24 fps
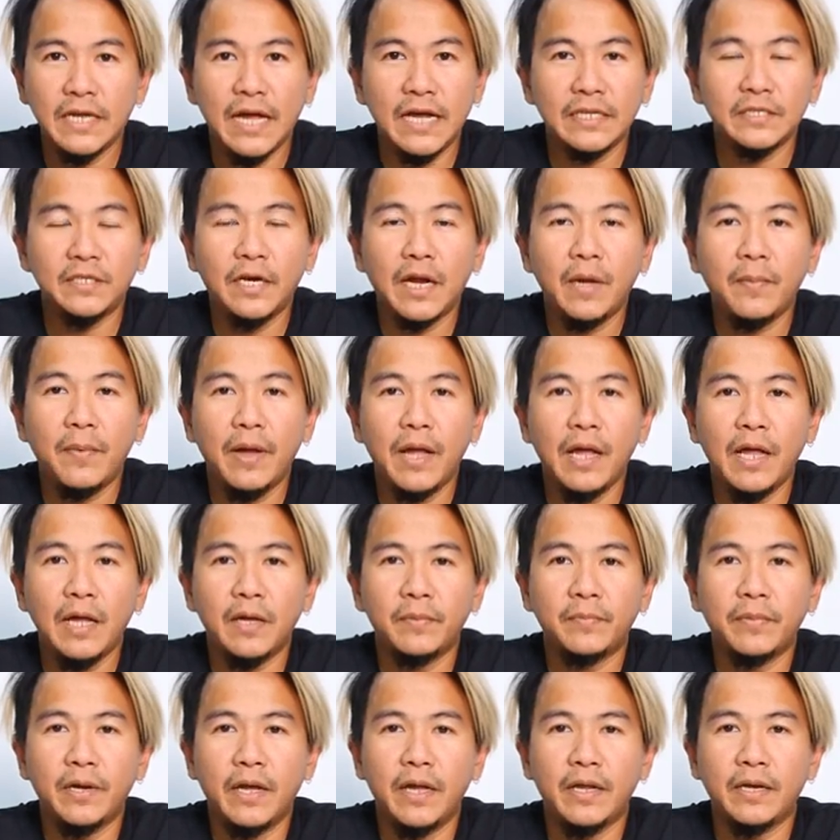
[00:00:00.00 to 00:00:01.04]
จากดราม่า
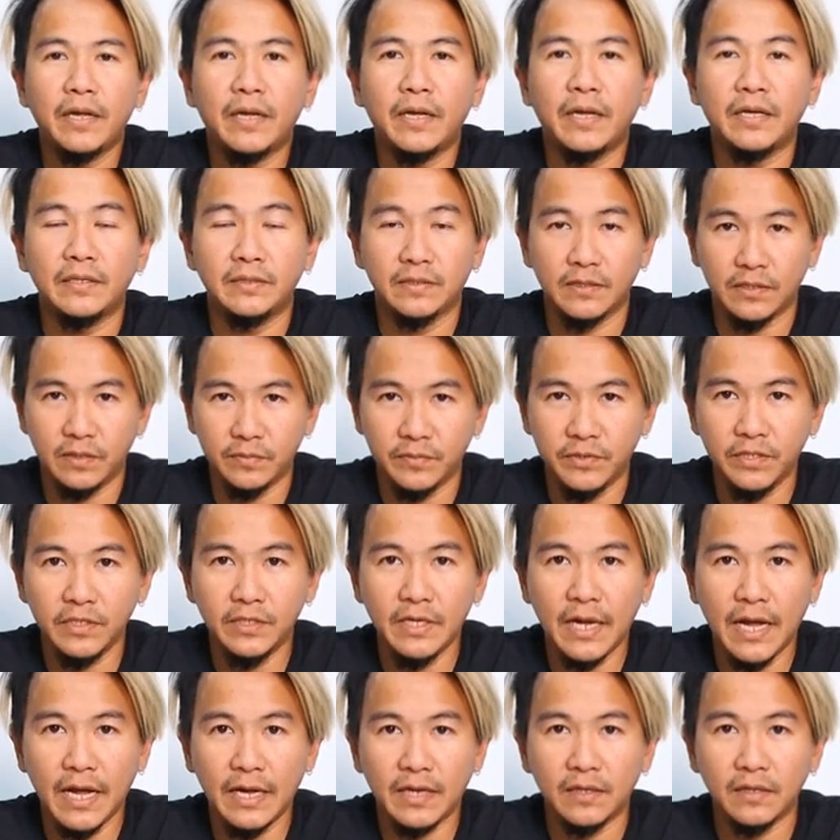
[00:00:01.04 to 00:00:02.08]
แบรนด์อาหารเสริม
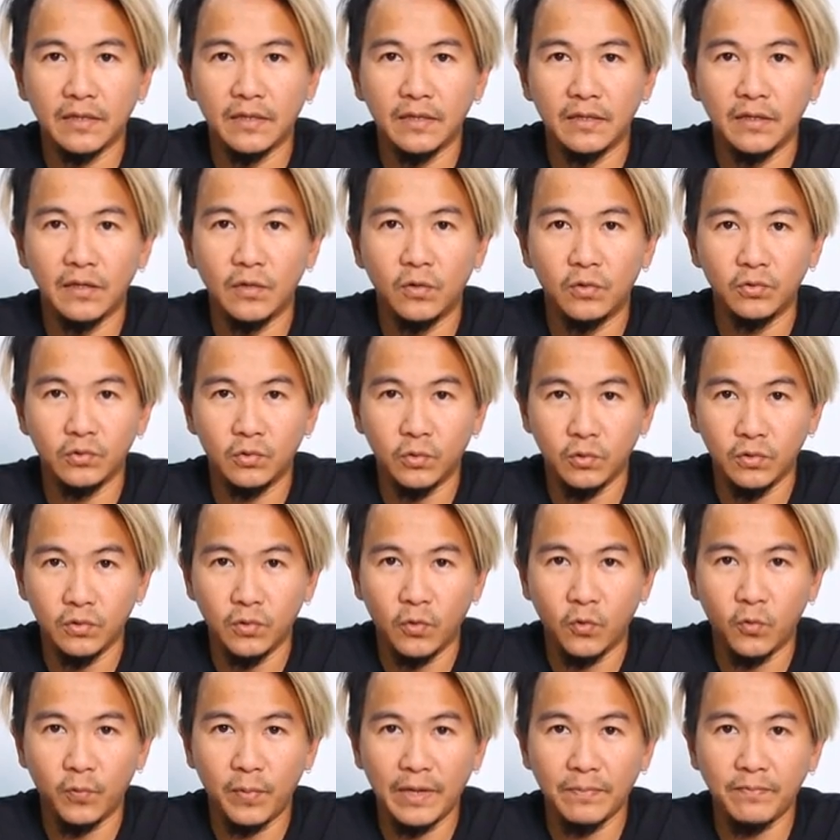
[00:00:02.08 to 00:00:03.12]
ชื่อดังลงทุน
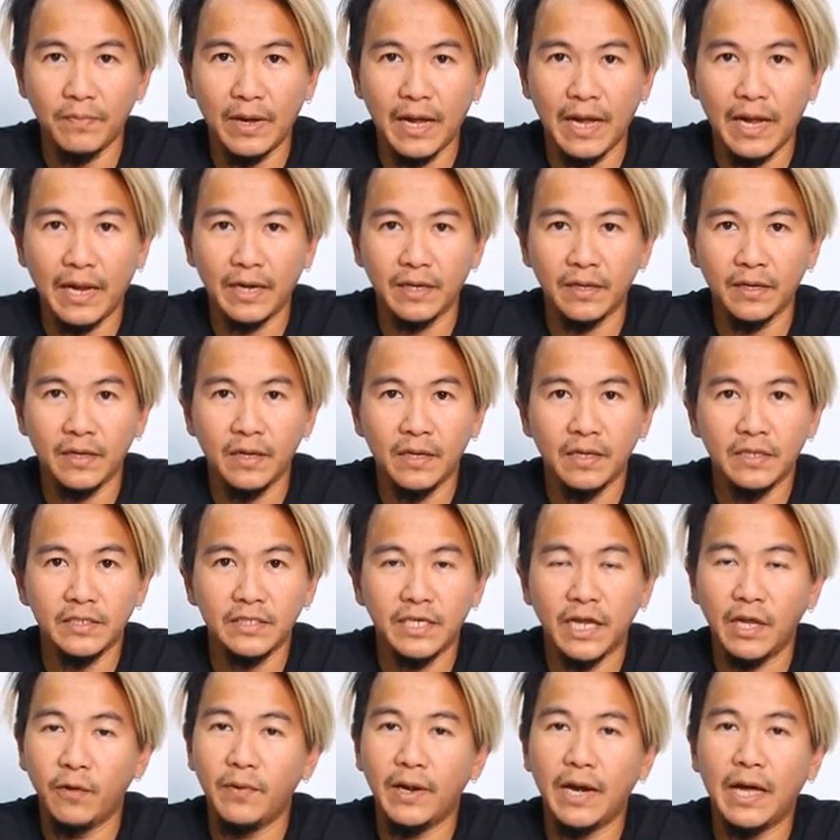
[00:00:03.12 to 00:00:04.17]
6,000 บาท
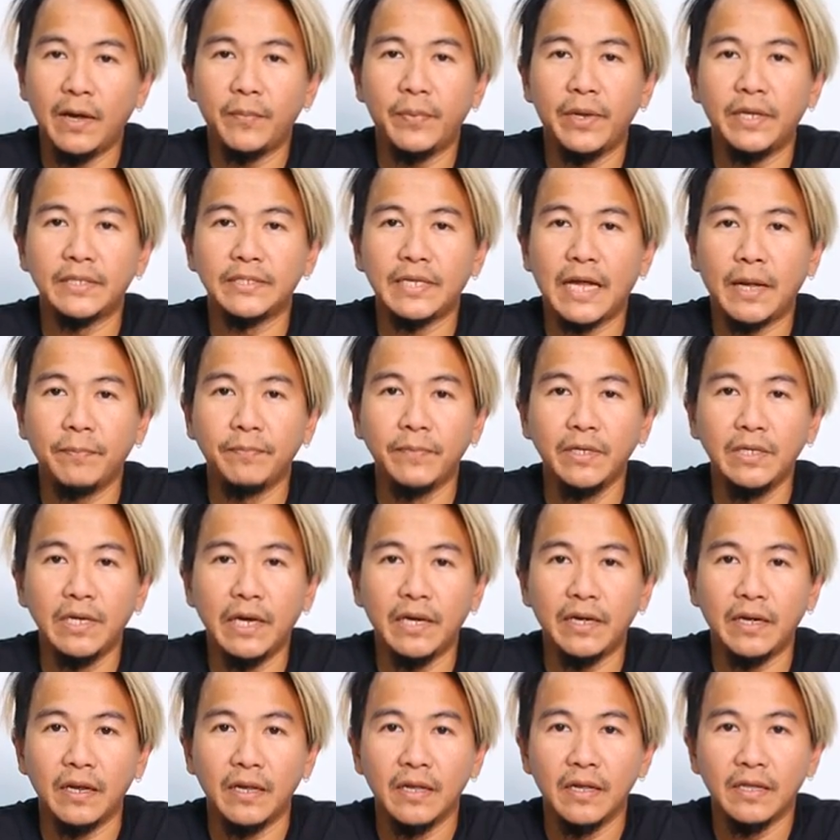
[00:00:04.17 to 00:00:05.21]
ใช้เวลาเพียง 3 เดื
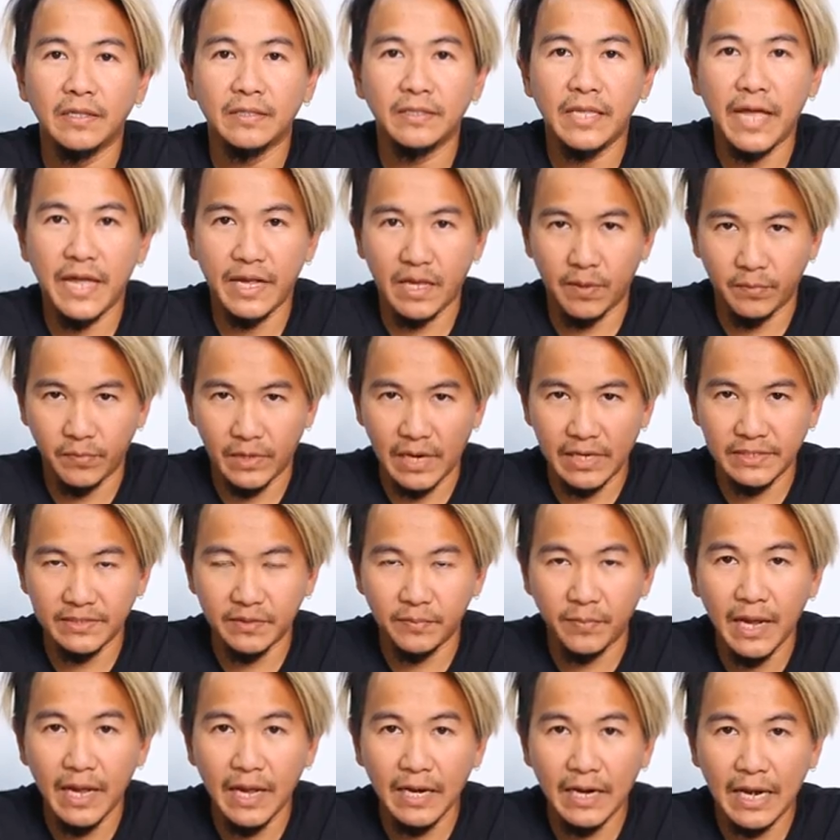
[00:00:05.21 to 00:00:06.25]
อนได้กำไร
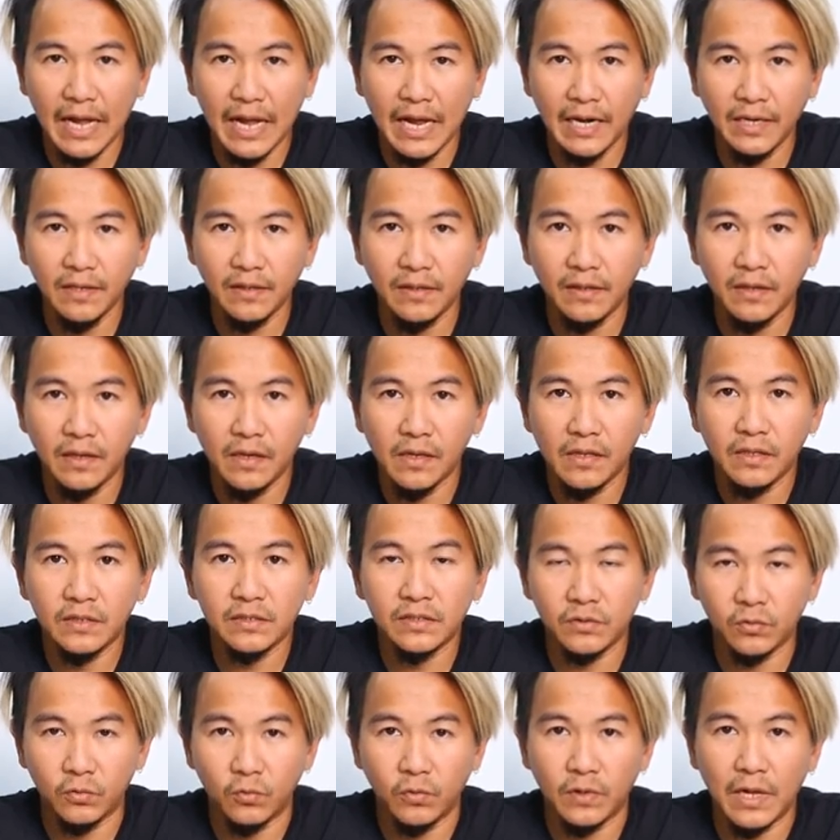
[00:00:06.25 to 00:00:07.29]
15 ล้าน
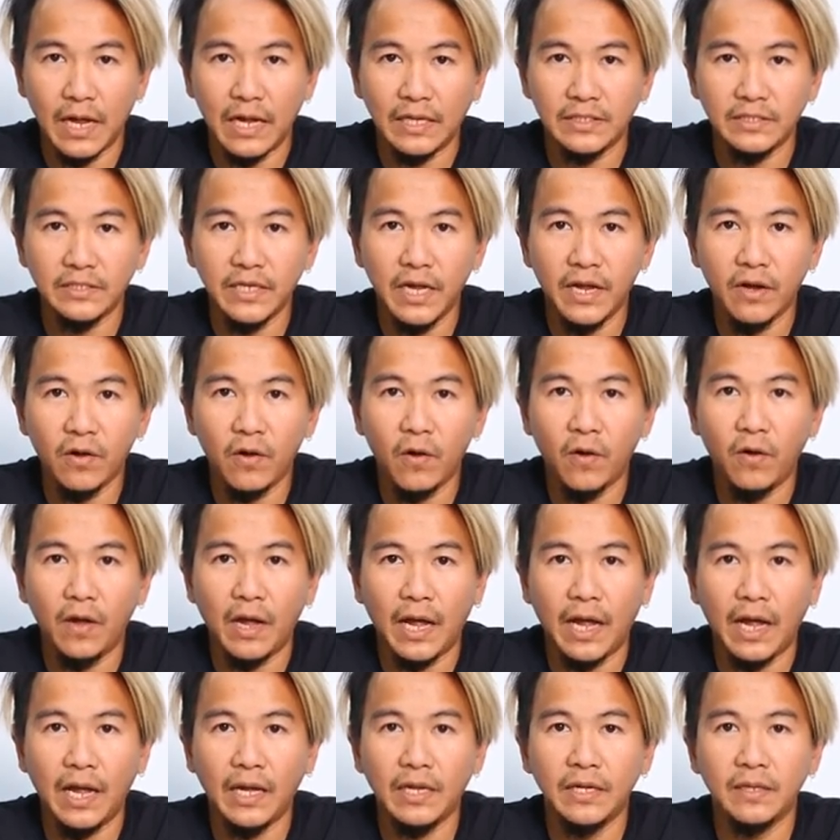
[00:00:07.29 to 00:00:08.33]
สู่การแจ้งข้อ
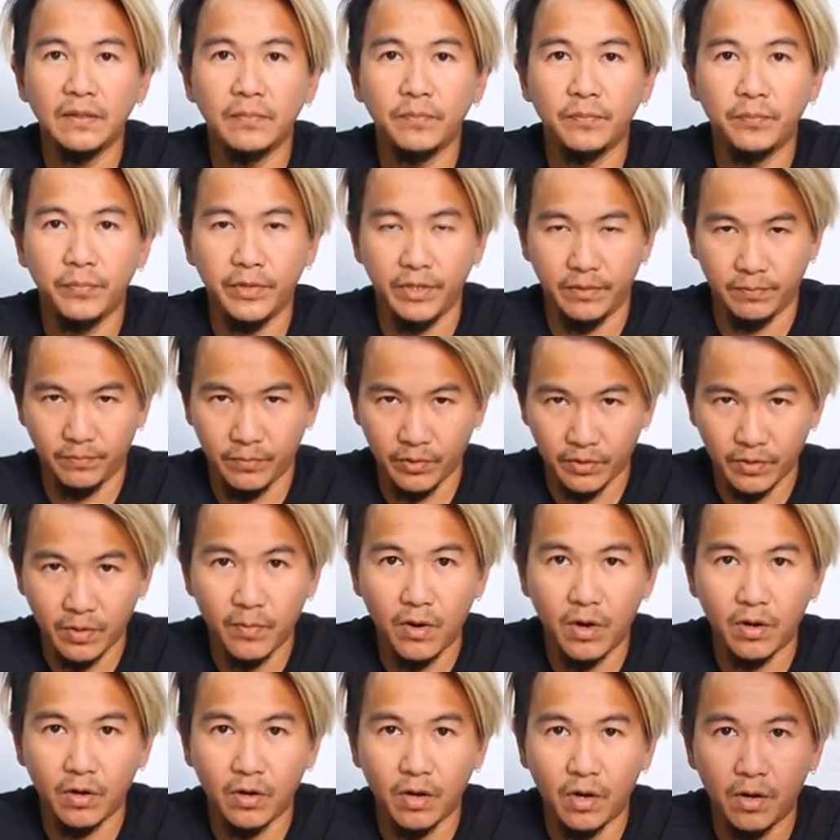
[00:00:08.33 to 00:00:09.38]
หาผิดพร
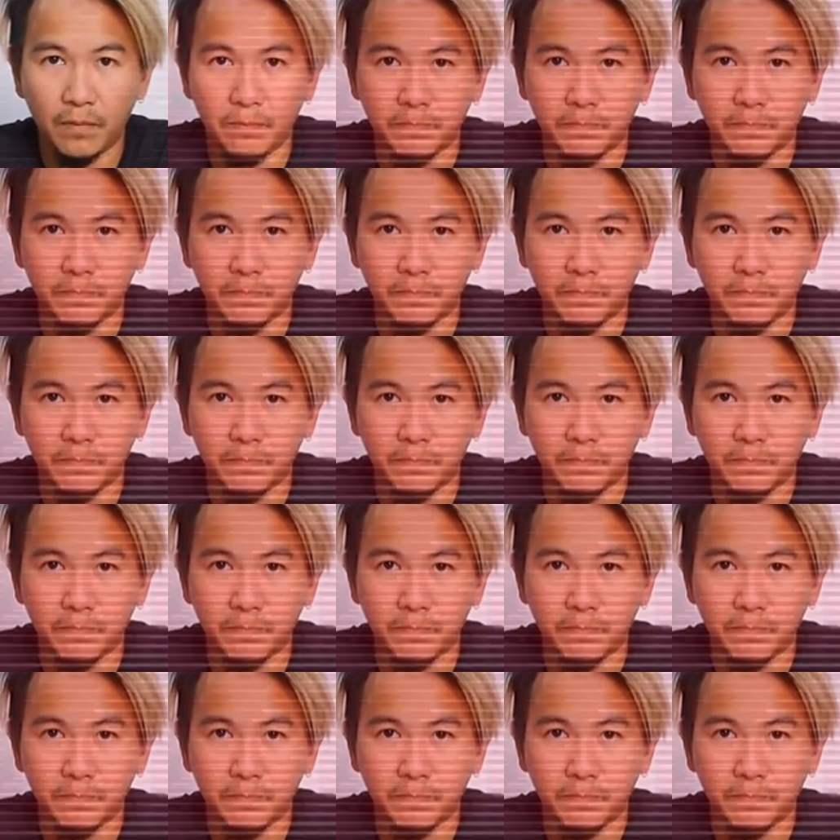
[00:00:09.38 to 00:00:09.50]
บอค